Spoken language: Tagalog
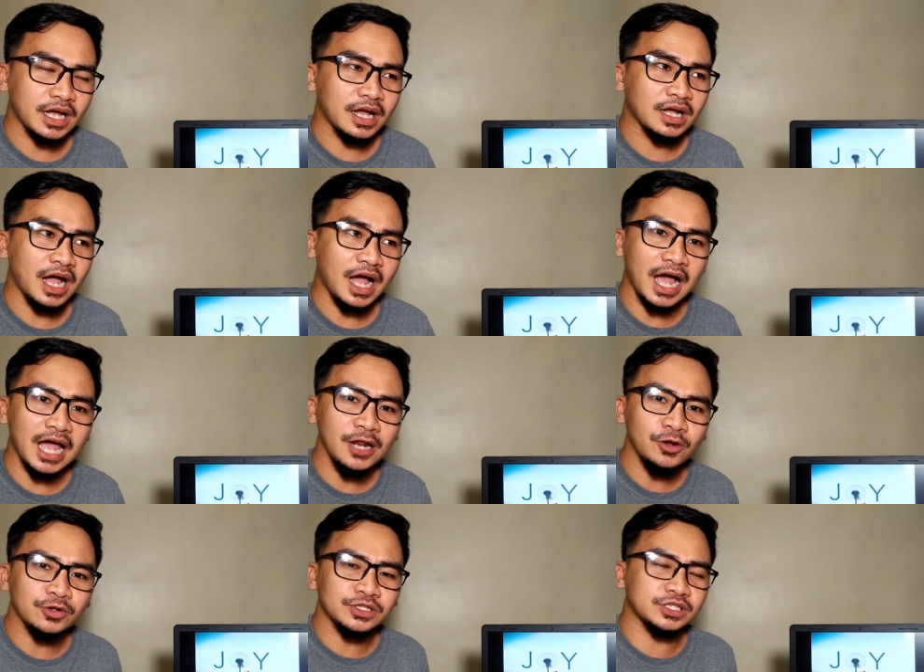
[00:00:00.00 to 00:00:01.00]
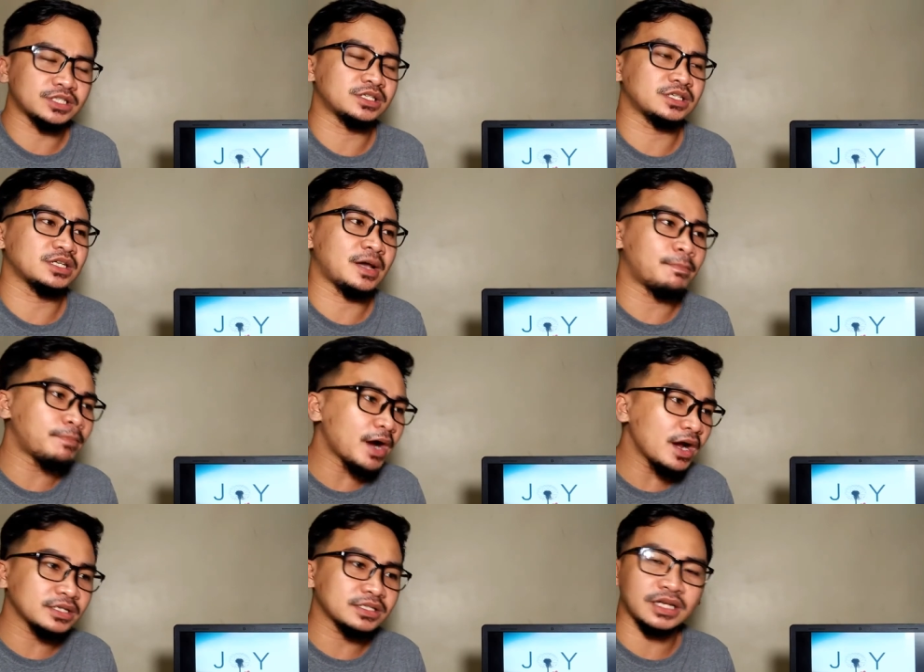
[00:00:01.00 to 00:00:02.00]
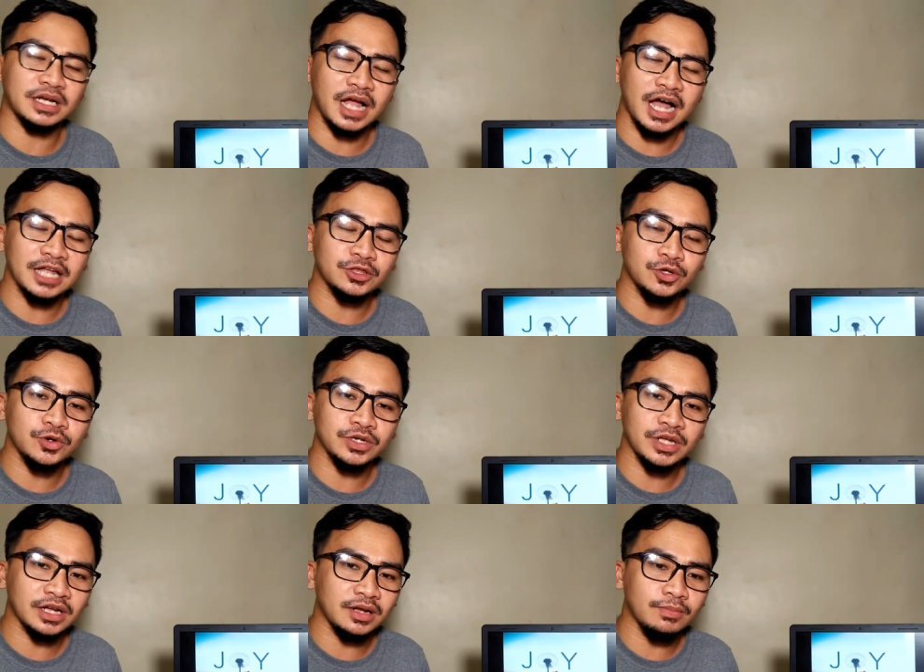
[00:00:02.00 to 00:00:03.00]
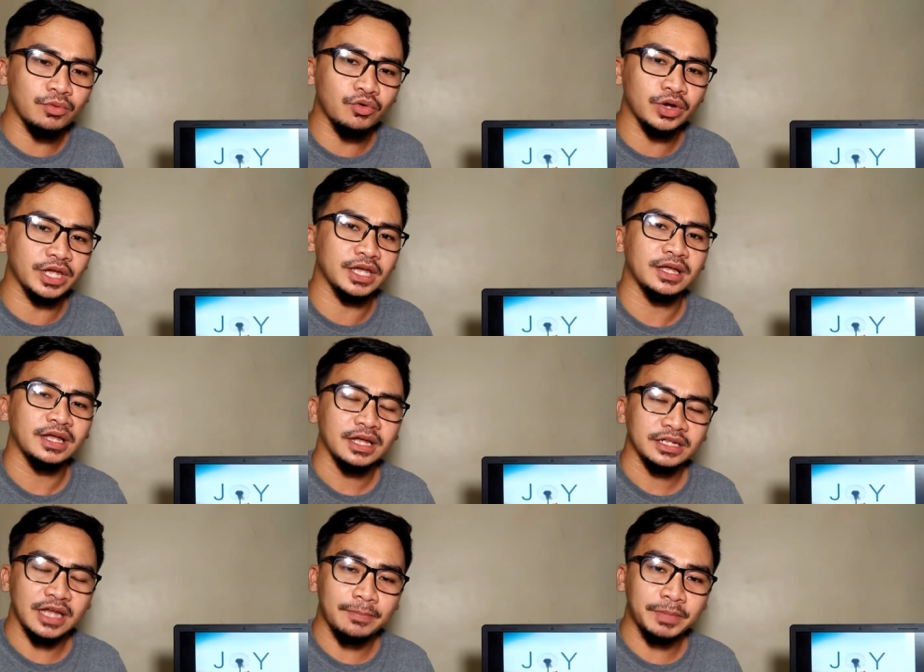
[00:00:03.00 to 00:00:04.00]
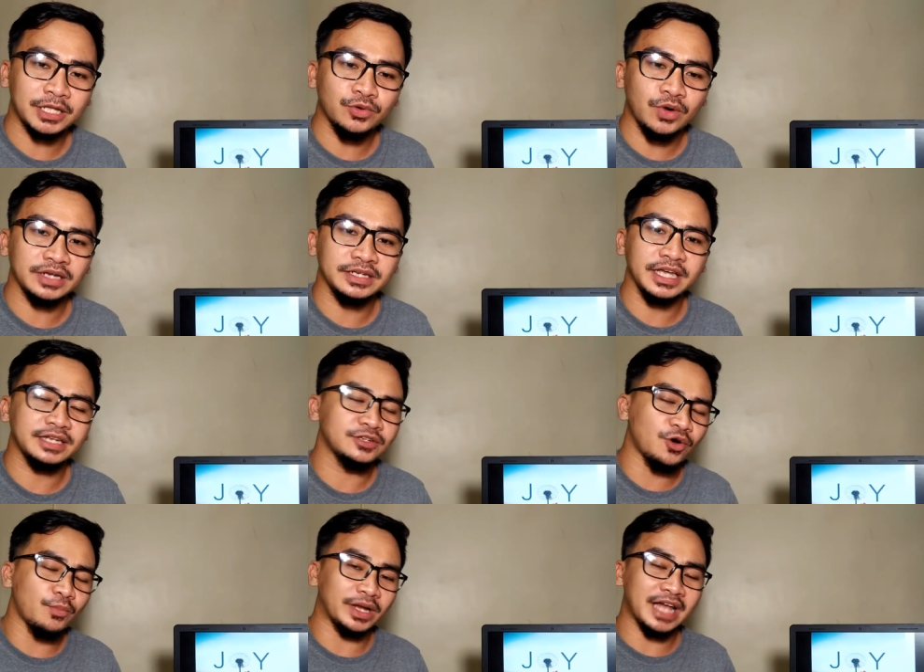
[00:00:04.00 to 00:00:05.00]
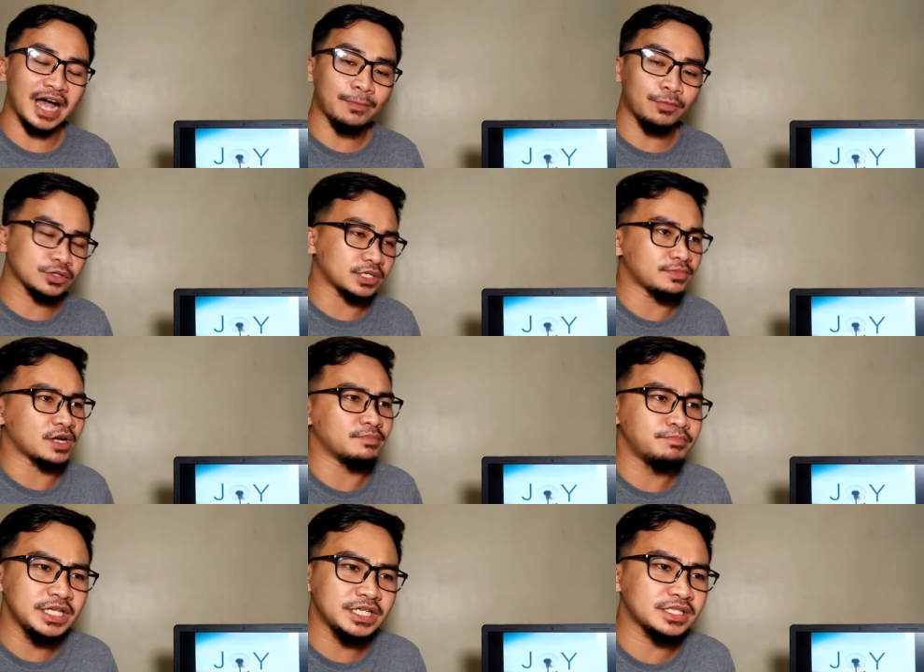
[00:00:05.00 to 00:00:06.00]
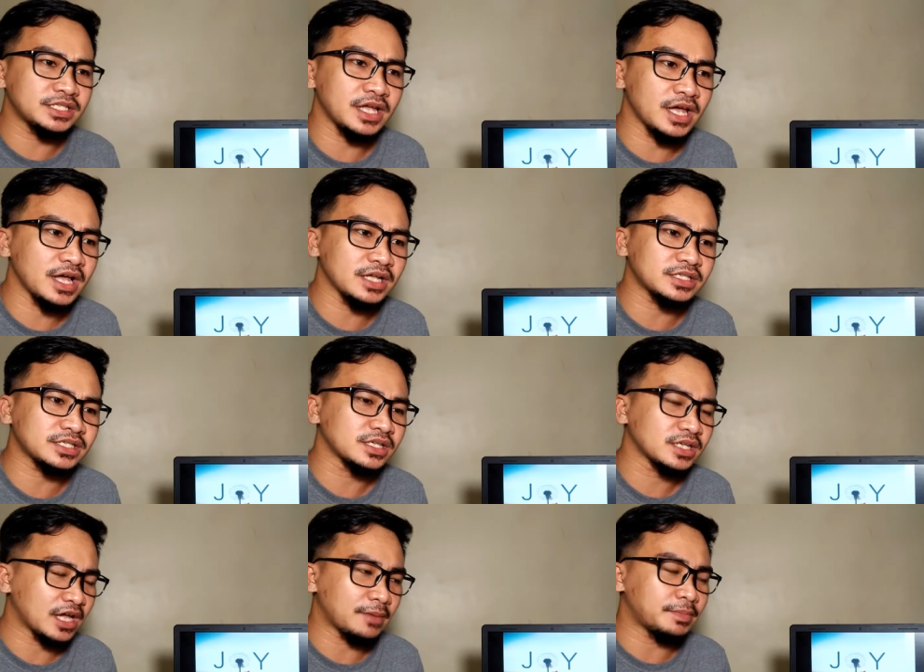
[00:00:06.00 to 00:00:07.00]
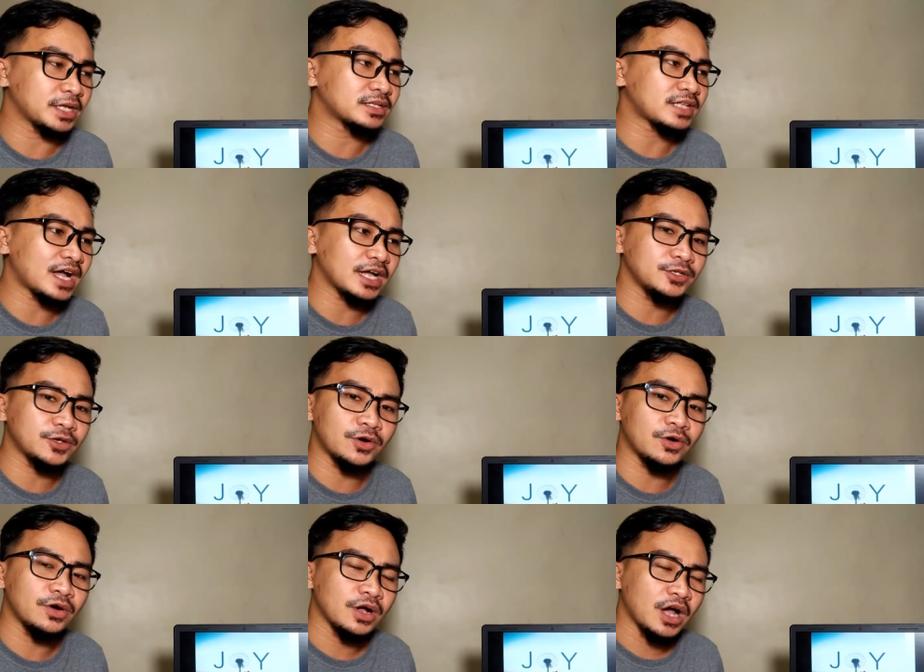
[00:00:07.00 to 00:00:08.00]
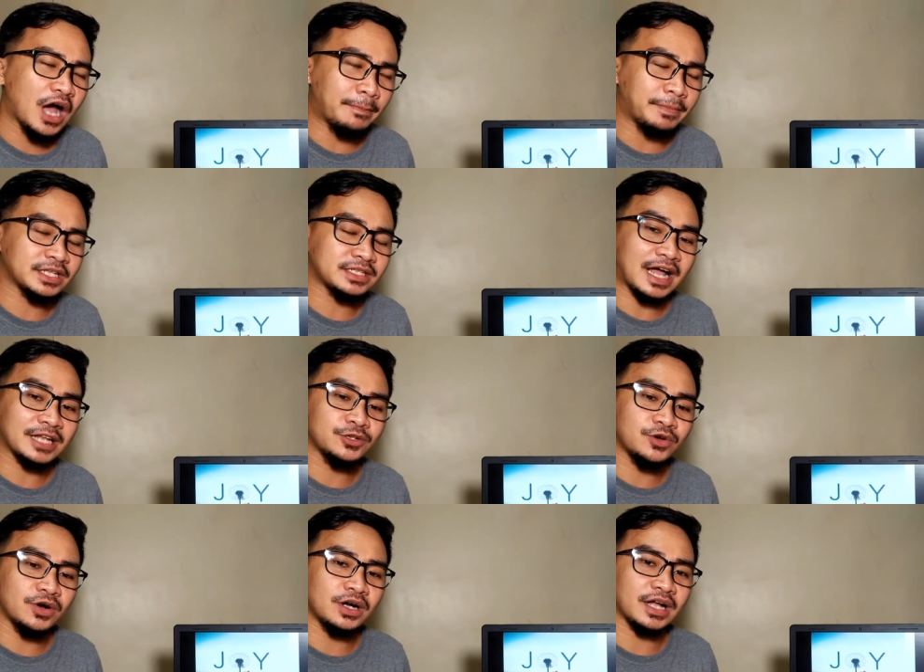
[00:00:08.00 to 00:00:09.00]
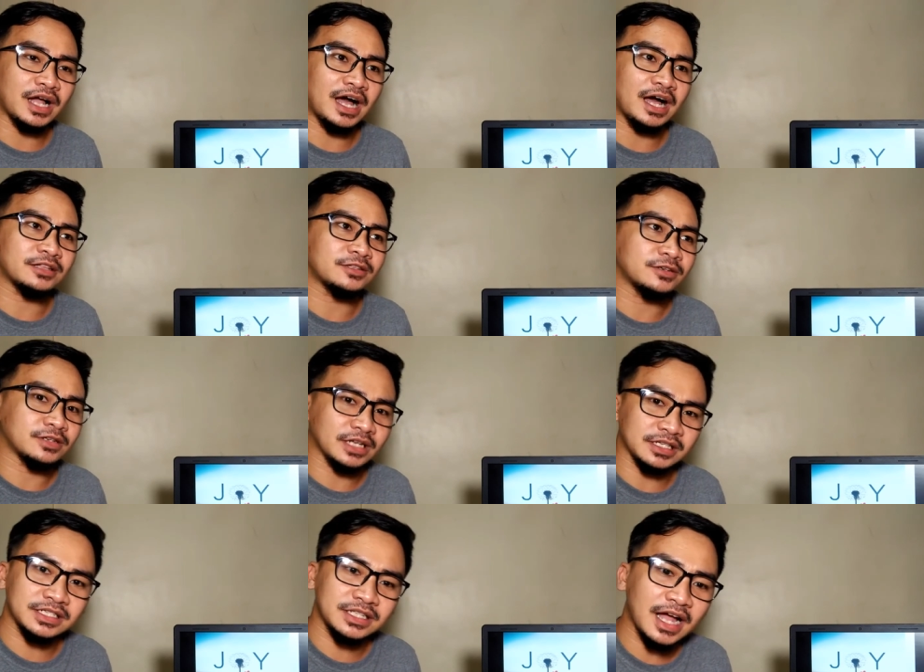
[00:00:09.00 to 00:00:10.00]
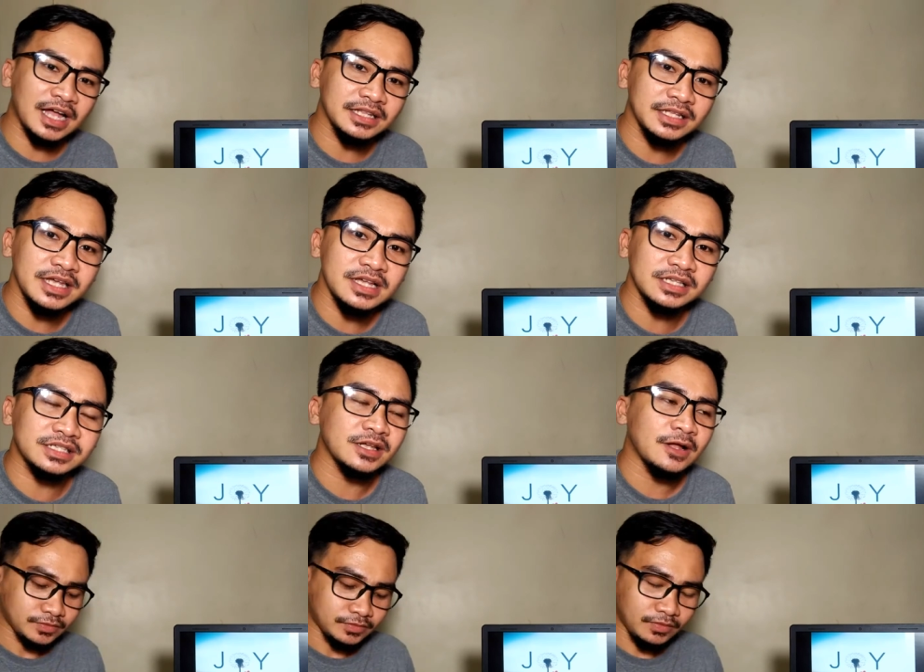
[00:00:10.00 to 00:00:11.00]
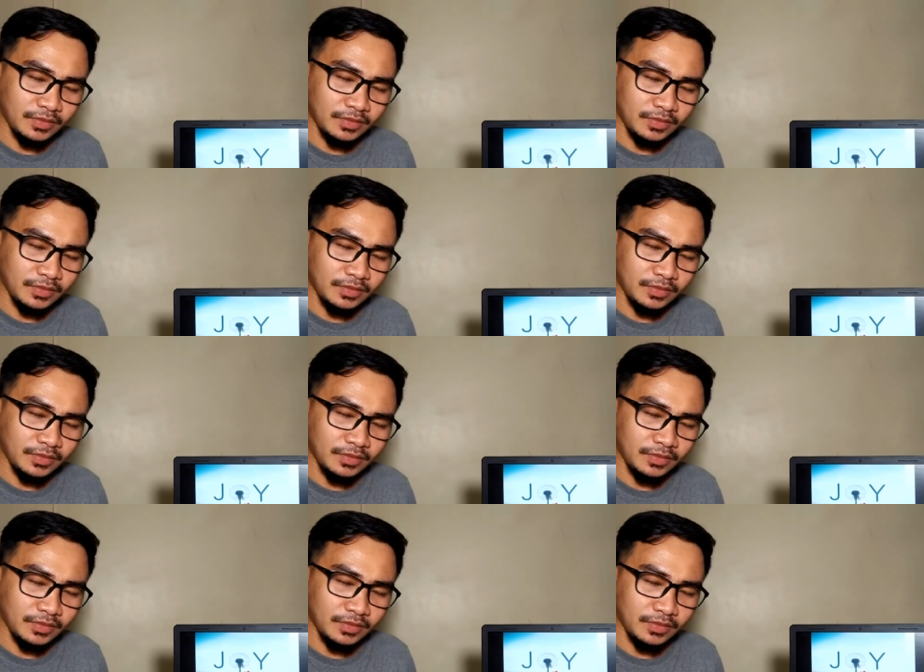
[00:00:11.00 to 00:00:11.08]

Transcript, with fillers: kag halos nga part sang aton nga kabuhi naapektuhan gid no madamo sa mga business nga apektado apektado ang aton nga studies